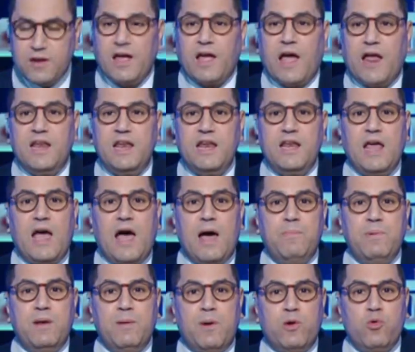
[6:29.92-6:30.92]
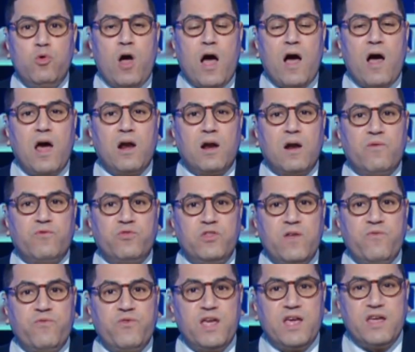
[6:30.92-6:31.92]
خلينا قبل ما اروح اعرف
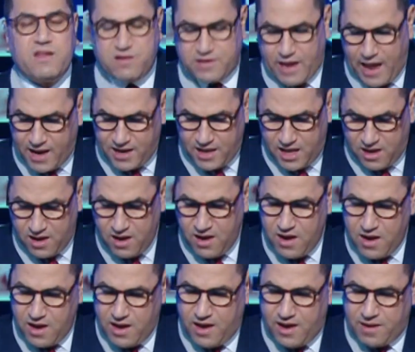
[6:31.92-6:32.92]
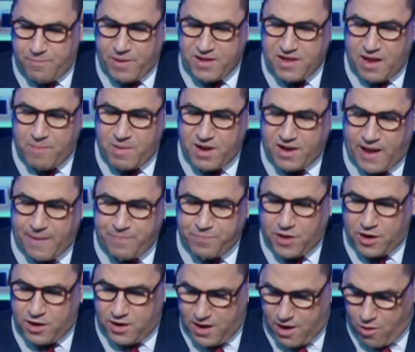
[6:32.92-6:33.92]
ضيفي الثاني بدل
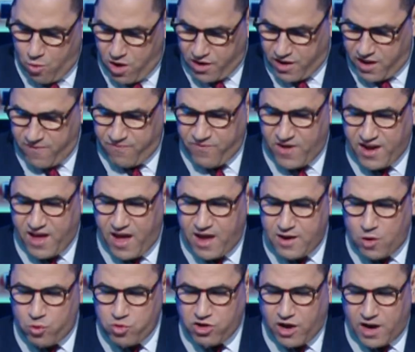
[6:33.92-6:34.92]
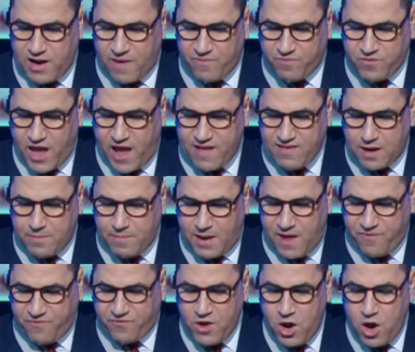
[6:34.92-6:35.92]
الكابتن وجيه فجأنا وتكلم في هذا
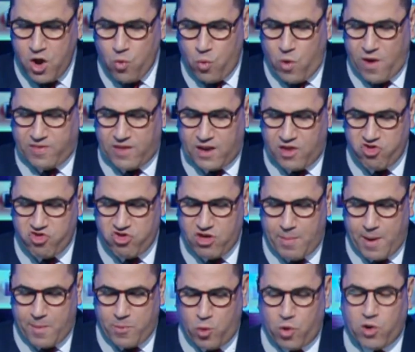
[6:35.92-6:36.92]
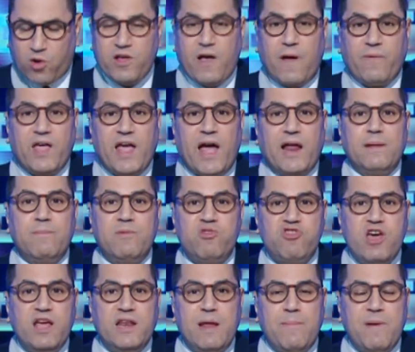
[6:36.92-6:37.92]
الملف وزير الشباب والرياضه يعني
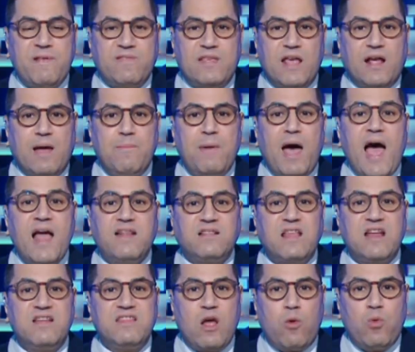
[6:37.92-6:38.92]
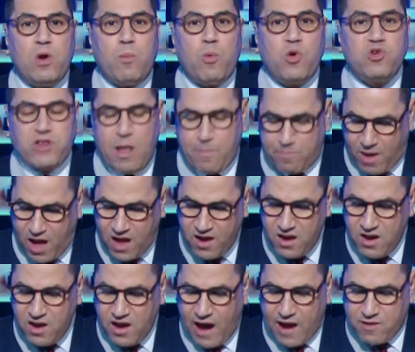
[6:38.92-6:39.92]
مش احنا بس يا جماعه حتى الدوله مهتمه
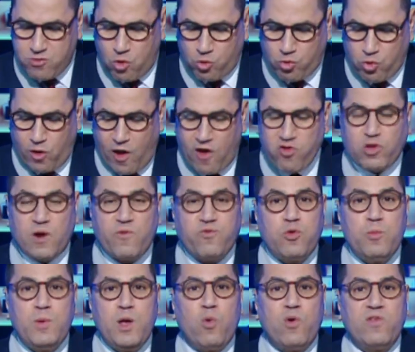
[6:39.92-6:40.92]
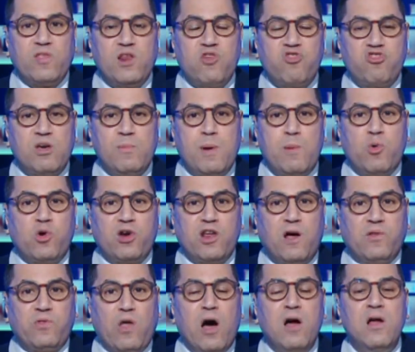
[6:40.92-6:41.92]
الدكتور اشرف صبحي وزير الشباب
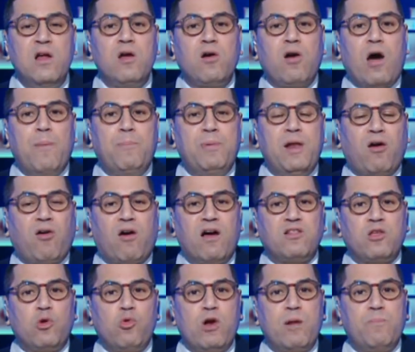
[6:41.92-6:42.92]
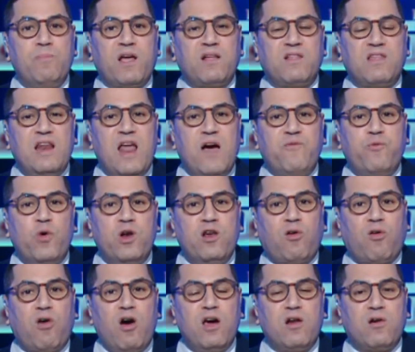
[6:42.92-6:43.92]
والرياضه قبل قادرون باختلاف
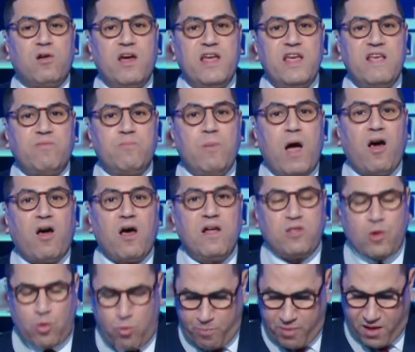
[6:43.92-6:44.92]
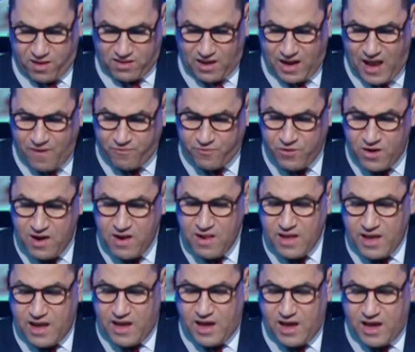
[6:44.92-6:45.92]
ولقاء الرئيس مع قادرون باختلاف
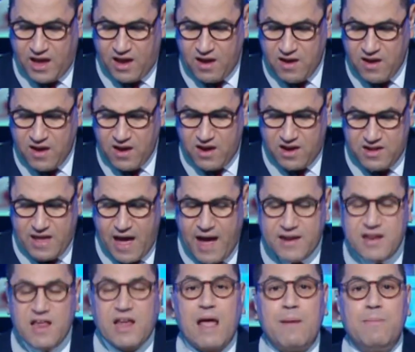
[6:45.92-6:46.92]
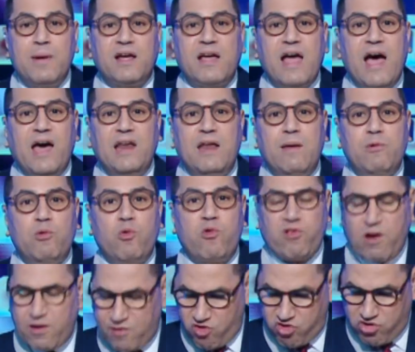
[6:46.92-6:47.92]
آه، آه، يعني كما جاءنا من
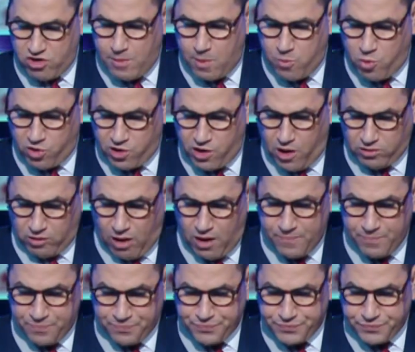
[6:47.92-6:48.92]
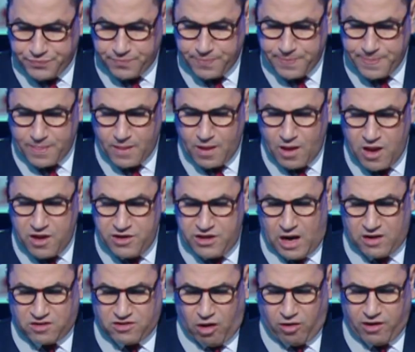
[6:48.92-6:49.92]
وزاره الشباب والرياضه
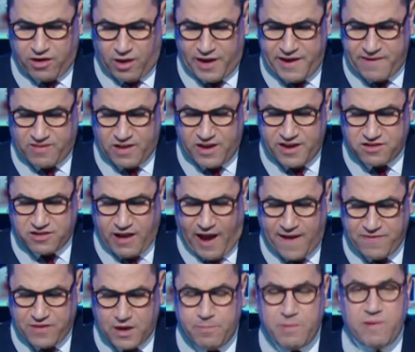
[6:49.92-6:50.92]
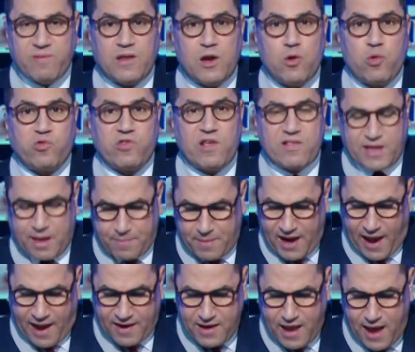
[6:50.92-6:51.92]
يلتقي رئيس الاتحاد المصري الاستاذ
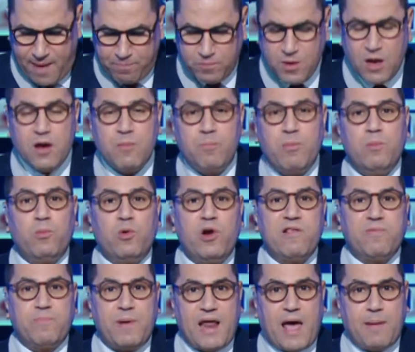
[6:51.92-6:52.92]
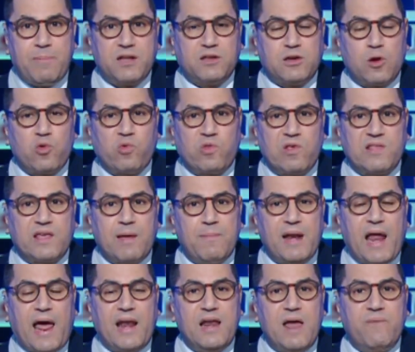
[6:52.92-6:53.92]
جمال علام بالمناسبه انا قابلت الاستاذ
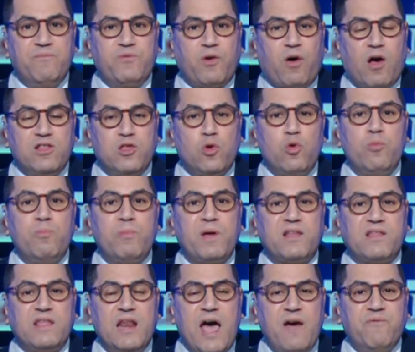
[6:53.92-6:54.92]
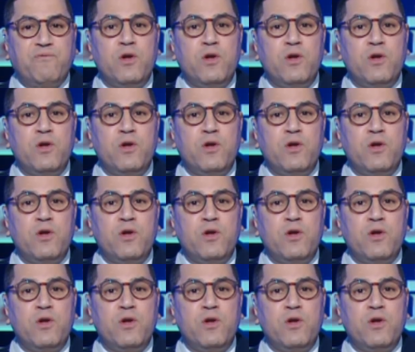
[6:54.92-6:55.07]
جمال علام في قادرون باختلاف